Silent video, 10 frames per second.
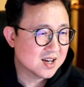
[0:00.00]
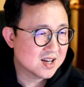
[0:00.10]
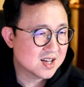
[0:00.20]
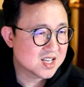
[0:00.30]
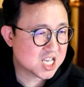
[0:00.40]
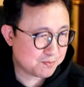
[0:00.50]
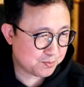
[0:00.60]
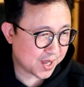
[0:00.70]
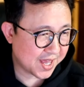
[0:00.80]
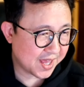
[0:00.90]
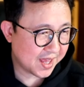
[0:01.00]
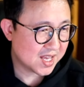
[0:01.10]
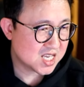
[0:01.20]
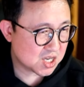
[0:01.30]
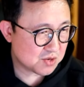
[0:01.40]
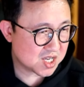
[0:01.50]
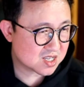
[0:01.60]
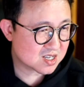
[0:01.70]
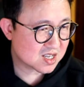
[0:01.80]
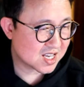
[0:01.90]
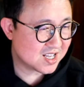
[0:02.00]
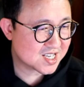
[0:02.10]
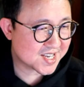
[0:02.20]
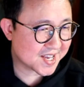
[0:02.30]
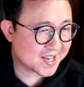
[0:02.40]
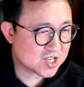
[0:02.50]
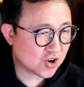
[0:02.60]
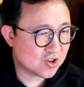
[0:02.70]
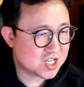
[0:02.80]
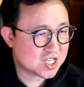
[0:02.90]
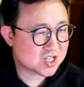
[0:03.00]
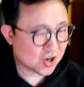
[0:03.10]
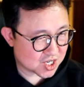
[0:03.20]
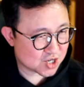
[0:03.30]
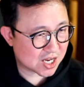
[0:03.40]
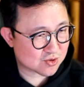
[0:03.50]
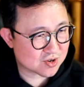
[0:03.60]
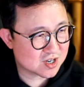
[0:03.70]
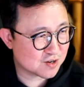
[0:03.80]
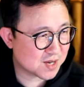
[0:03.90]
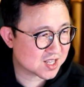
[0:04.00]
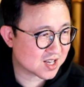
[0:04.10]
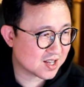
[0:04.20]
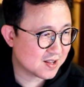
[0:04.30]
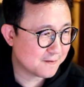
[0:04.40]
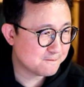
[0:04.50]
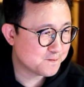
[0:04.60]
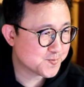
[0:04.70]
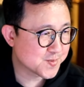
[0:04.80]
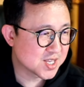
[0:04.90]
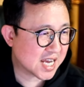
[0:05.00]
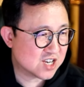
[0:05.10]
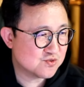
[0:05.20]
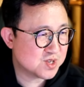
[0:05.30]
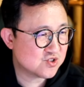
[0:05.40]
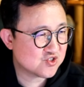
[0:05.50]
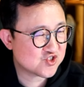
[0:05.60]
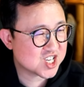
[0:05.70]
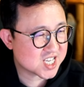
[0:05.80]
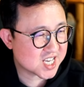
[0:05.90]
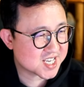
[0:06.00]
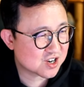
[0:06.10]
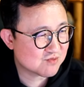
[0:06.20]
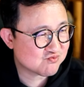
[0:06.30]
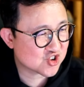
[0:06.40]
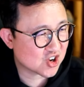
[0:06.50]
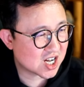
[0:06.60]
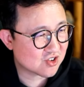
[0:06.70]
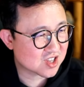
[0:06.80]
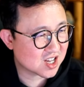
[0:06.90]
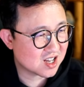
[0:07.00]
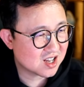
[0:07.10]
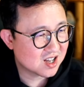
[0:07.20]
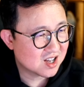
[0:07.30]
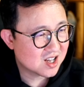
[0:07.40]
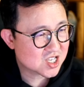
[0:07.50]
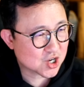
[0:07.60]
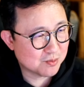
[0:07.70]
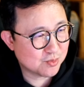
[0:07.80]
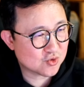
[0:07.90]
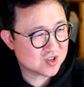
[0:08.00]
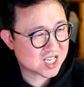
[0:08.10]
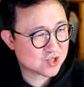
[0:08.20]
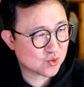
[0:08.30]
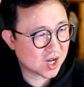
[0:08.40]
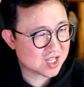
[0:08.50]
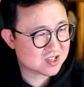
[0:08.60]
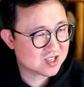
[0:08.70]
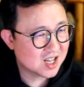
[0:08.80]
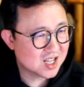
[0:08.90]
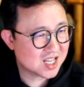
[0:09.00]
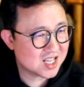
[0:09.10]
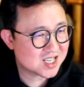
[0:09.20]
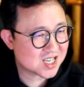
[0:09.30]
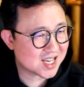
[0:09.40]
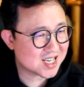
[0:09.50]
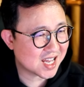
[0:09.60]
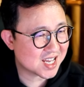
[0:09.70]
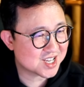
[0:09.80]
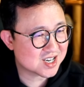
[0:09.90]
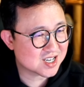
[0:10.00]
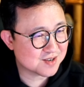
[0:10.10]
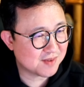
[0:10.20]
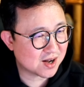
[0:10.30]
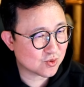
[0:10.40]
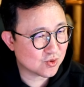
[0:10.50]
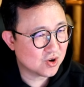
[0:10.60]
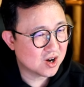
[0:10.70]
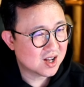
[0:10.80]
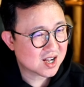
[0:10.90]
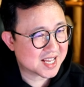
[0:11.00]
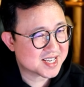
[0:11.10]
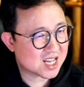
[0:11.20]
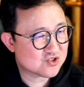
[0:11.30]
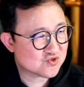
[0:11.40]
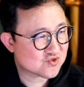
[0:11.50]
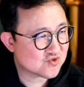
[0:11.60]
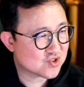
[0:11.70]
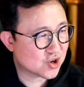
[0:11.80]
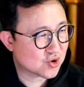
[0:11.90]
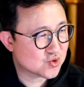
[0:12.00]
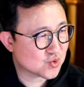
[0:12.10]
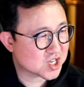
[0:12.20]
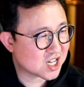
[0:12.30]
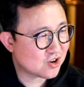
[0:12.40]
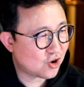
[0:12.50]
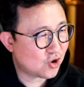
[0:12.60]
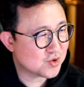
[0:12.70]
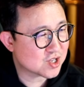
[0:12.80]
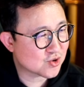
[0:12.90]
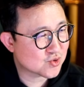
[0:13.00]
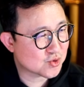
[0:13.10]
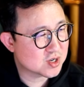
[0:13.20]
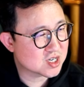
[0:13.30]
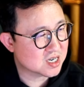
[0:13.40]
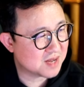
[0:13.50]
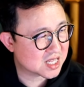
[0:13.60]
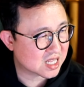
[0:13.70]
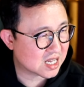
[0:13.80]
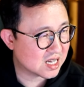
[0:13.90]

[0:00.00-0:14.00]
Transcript: 집회, 시위 등 일체의 정치활동을 금한다. 자유민주주의 체제를 부정하거나 전복을 기도하는 일체의 행위를 금하고 가짜뉴스, 여론조작, 허위선동을 금한다.